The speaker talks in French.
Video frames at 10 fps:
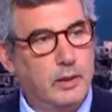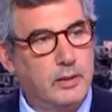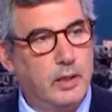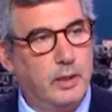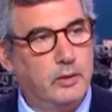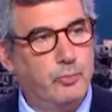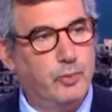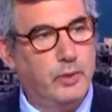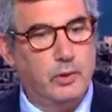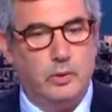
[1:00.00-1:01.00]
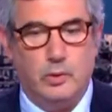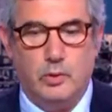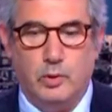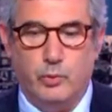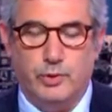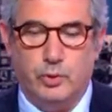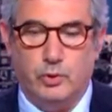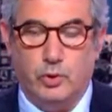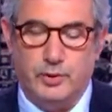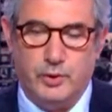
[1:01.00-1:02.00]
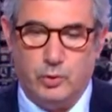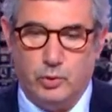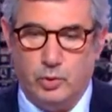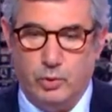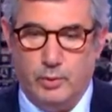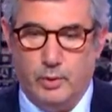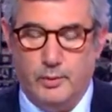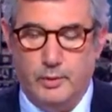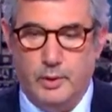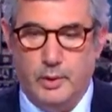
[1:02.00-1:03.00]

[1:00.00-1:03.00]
à Gaza depuis euh, le, 7 octobre,